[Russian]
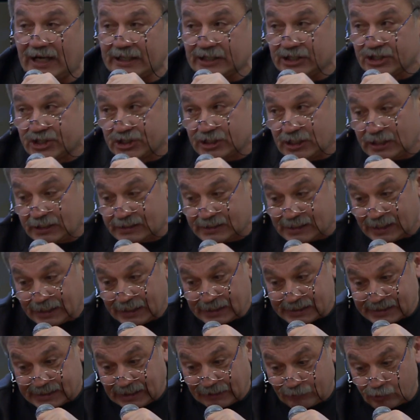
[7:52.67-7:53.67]
Она начиналась
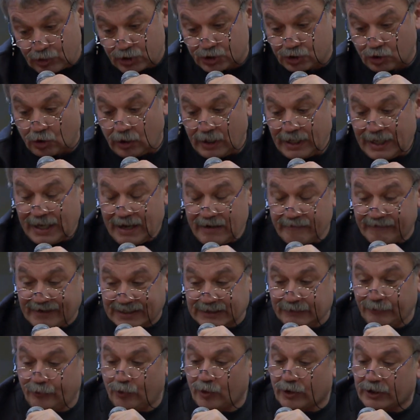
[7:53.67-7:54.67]
с того, что во
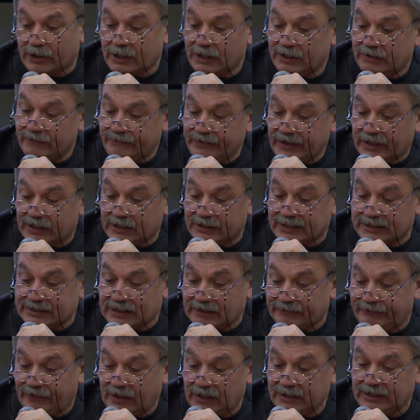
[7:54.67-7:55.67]
двор въехал
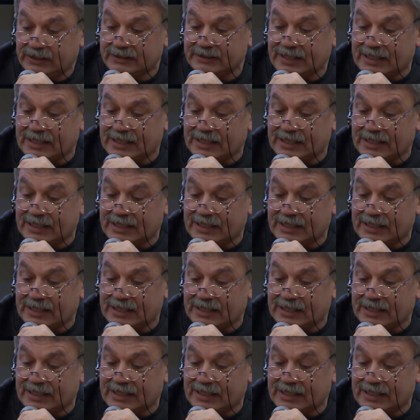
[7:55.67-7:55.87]
катафалк,